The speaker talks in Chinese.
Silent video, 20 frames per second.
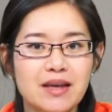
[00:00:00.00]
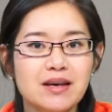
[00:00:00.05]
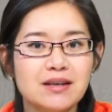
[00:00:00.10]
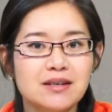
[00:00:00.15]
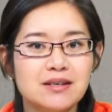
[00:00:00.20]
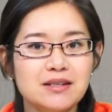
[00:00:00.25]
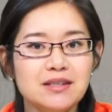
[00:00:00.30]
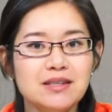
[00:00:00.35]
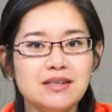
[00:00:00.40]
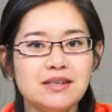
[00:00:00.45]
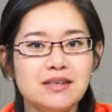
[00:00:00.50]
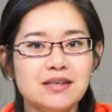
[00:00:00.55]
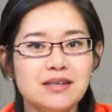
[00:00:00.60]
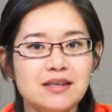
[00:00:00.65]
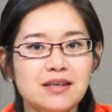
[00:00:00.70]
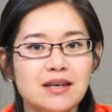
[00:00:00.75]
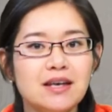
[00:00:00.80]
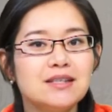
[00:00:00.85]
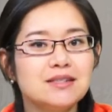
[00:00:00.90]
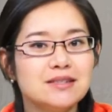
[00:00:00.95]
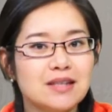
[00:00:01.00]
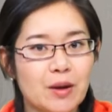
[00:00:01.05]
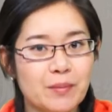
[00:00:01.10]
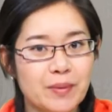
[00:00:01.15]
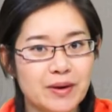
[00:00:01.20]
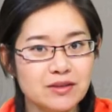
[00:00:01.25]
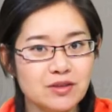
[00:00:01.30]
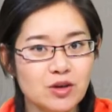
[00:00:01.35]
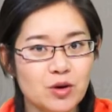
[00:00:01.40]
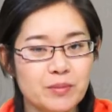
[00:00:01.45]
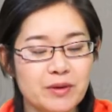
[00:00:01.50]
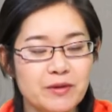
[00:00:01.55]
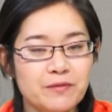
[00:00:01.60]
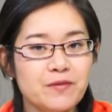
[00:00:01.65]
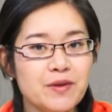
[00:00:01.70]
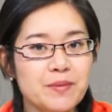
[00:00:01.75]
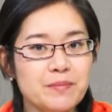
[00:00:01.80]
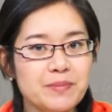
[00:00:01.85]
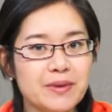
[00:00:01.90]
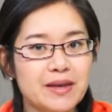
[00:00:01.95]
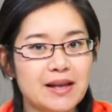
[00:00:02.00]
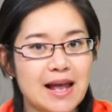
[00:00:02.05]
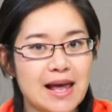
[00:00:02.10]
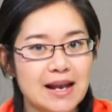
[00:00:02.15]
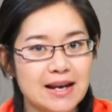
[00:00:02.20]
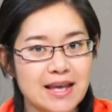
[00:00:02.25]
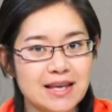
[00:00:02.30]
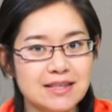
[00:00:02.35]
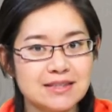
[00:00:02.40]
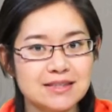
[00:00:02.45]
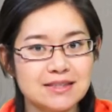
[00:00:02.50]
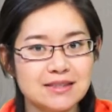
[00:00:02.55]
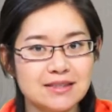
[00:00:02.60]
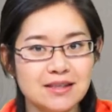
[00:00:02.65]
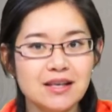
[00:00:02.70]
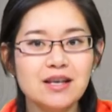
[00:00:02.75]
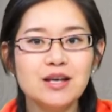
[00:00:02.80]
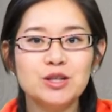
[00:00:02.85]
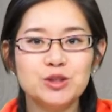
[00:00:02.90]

可以小朋友们分别来练习